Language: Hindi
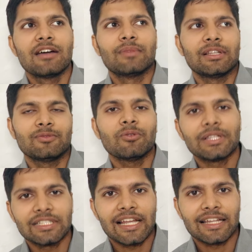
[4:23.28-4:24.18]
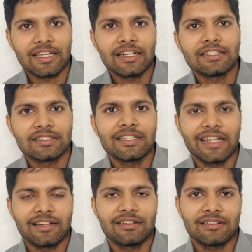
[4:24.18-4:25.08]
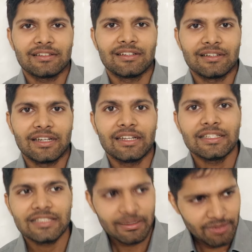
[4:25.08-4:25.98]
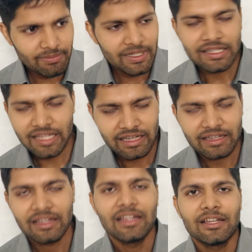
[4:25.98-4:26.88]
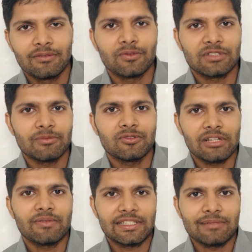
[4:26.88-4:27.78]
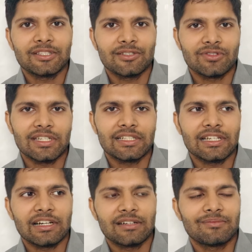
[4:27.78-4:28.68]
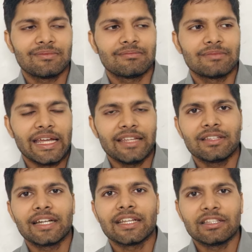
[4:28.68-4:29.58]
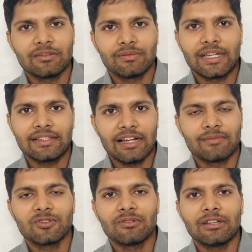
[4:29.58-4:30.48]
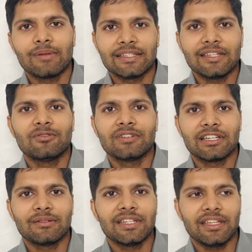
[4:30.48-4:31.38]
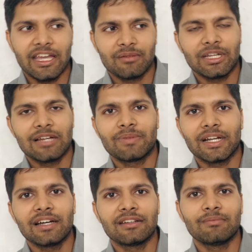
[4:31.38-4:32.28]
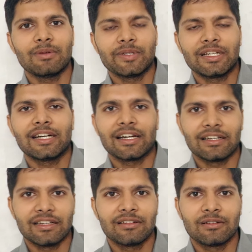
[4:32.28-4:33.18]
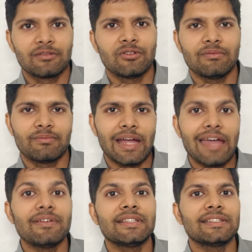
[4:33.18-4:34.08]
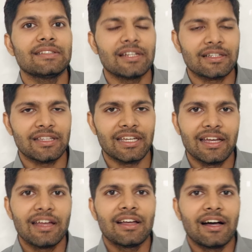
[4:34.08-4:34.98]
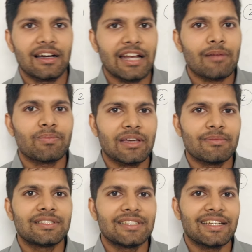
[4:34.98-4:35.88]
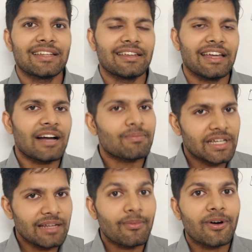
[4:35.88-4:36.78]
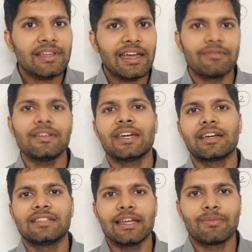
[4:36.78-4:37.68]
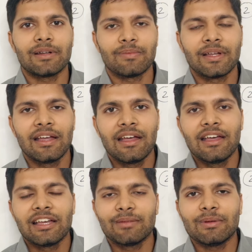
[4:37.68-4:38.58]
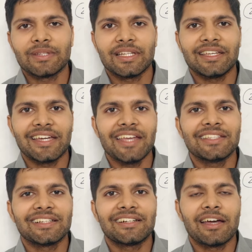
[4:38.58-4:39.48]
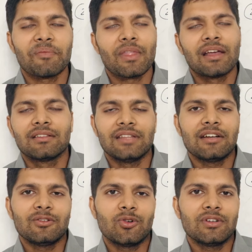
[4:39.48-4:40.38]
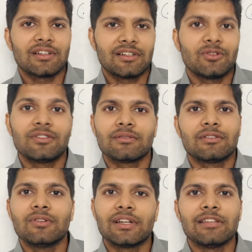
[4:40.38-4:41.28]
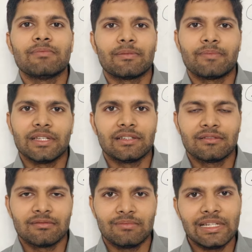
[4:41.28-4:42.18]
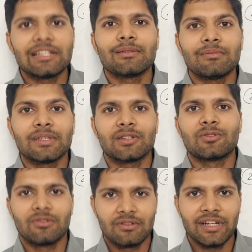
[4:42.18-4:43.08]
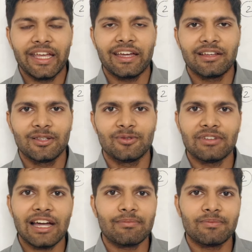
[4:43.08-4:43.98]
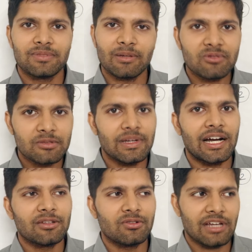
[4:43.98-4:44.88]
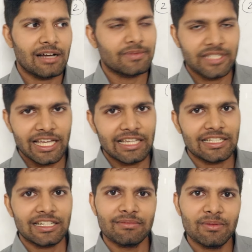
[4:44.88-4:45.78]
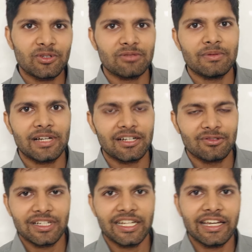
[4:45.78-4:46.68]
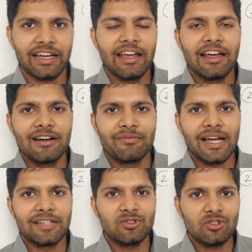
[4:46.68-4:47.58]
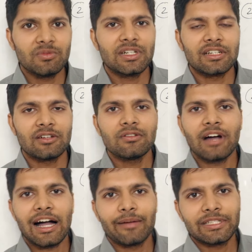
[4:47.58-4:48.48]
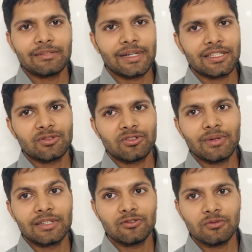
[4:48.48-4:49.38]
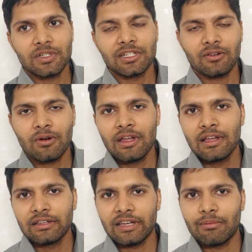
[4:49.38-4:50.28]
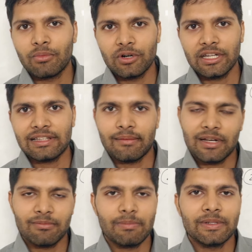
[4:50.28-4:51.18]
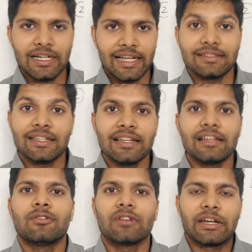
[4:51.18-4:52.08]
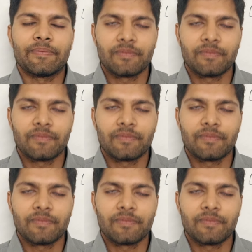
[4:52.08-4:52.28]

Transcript: मतलब जो बच्चे लाते हैं ना अच्छी रैंक अर्ली जेई प्रेप करते हैं वो सब यूजली वैसे बच्चे होते हैं जिनका नाइन्थ या टेंथ एग्जाम्स तो मतलब ऐसे ही हो गए कि एक महीना पढ़ा नब्बे परसेंट आ गए कोई हैवी चीज़ नहीं लगती है अगर आपके बच्चे के लिए या आपके लिए बहुत हैवी है जेई प्रेप कि भाई पता नहीं क्या ही चल रहा है देन डोंट डोंट डू अर्ली प्रेप भाई मेरे हिसाब से मत करो ठीक है क्योंकि आप सब कुछ बिगाड़ दोगे आप जेई के चक्कर में बोर्ड भी बिगाड़ दोगे ठीक है मैं अज्यूम कर रहा हूँ आप ये सब बातें सुनने में अज्यूम कर रहा हूँ कि आप बोर्ड एग्जाम में नब्बे परसेंट ऐसे ही ले आओगे